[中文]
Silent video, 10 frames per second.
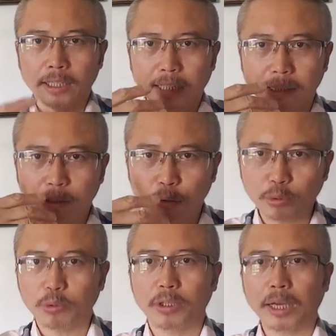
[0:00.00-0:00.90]
但是
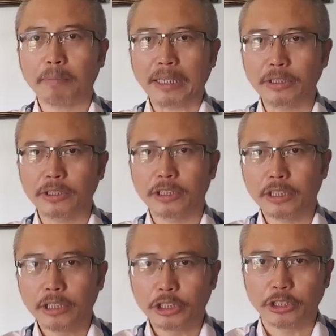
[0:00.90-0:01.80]
如果他把自
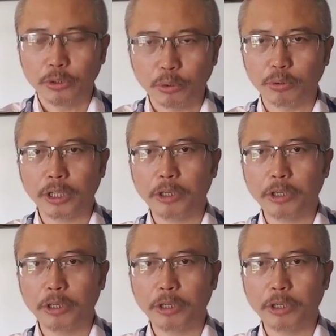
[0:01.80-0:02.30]
己行动